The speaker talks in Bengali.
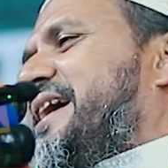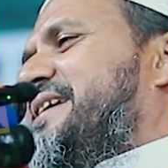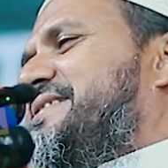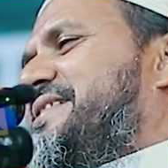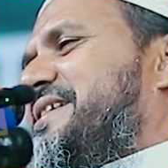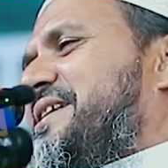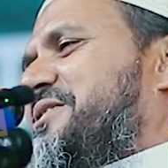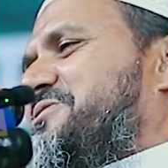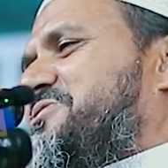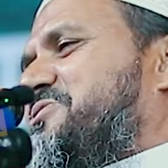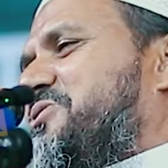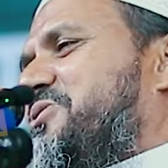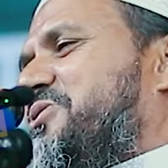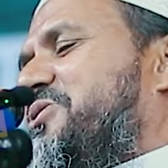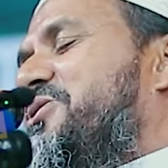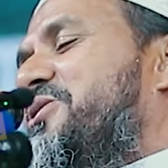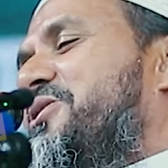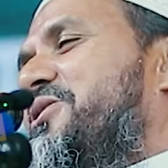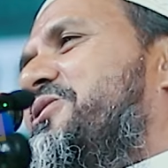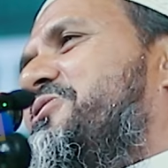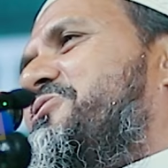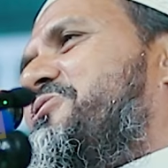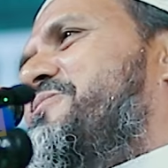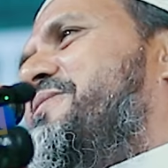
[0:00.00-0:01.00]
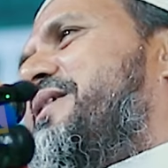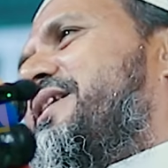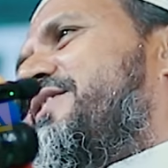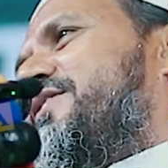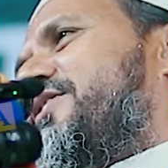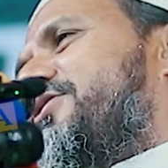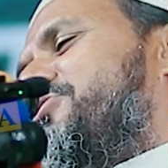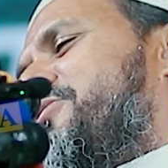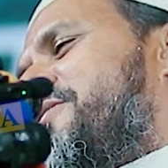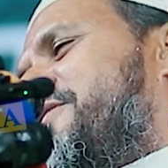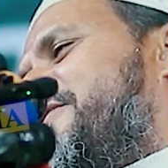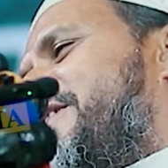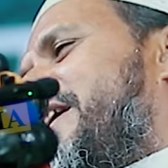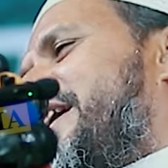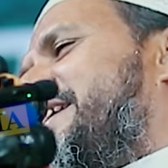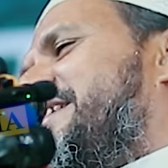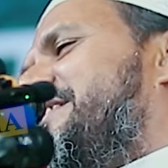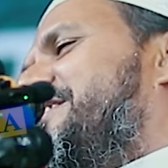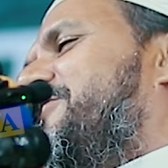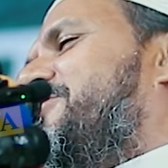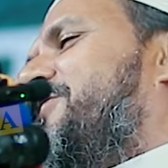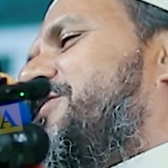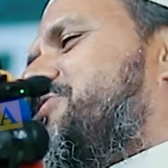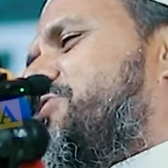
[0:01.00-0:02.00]
খাইতে আসো তোমার তোমার ফাঁকি
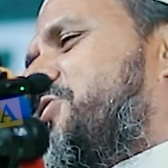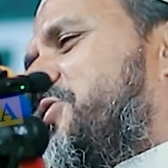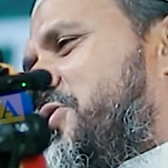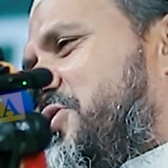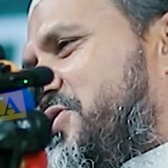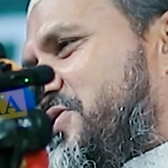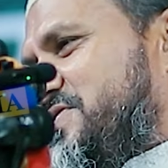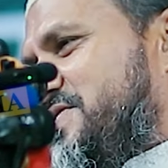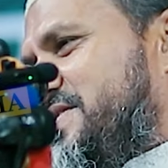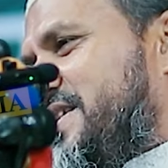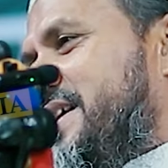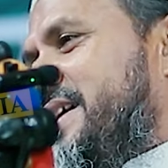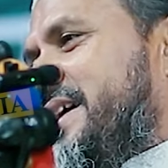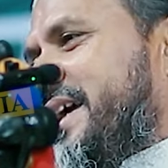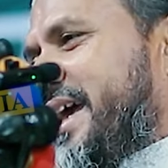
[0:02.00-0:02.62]
দেওয়া সহজ